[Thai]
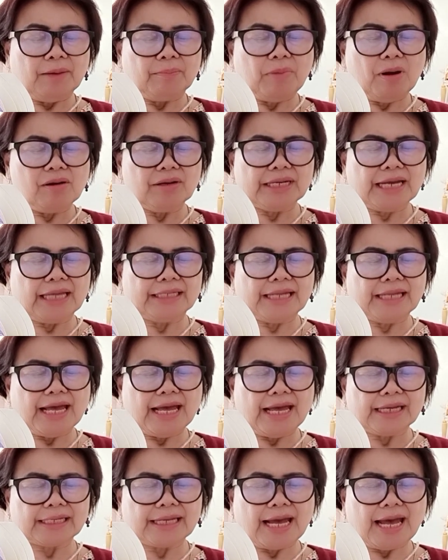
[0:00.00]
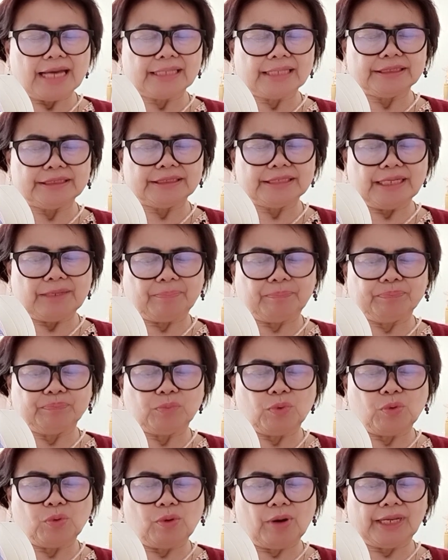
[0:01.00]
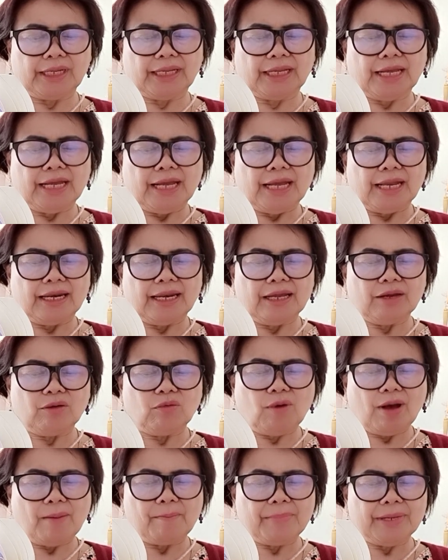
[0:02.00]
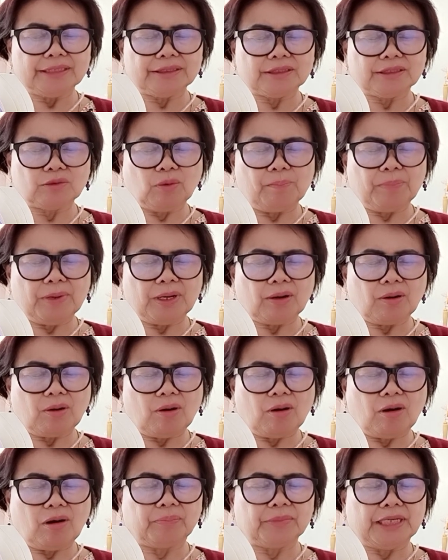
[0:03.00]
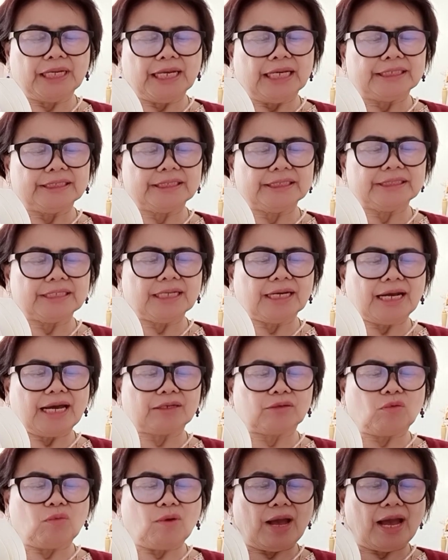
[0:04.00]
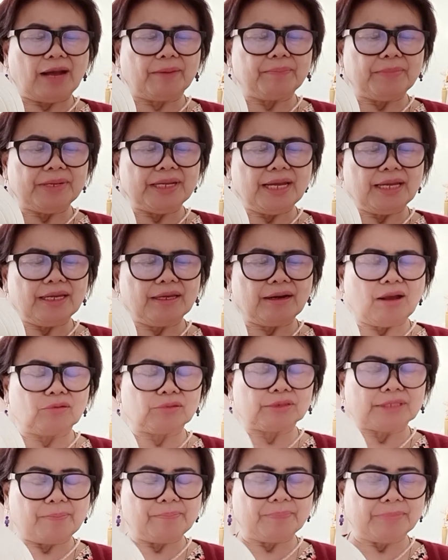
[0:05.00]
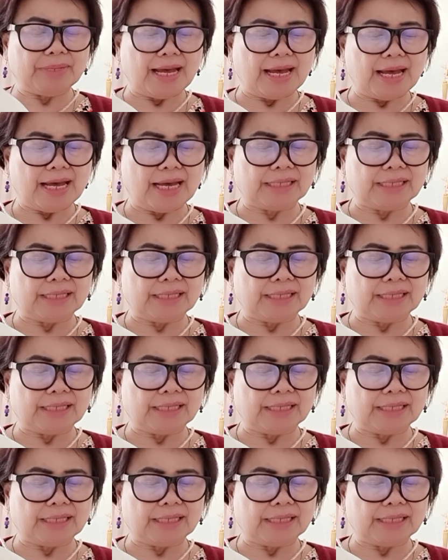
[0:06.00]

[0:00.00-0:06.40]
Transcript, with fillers: ป้องกันอาการเจ็บป่วย และความไม่สมประกอบ ที่จะขัดขวางไม่ให้เราทำงา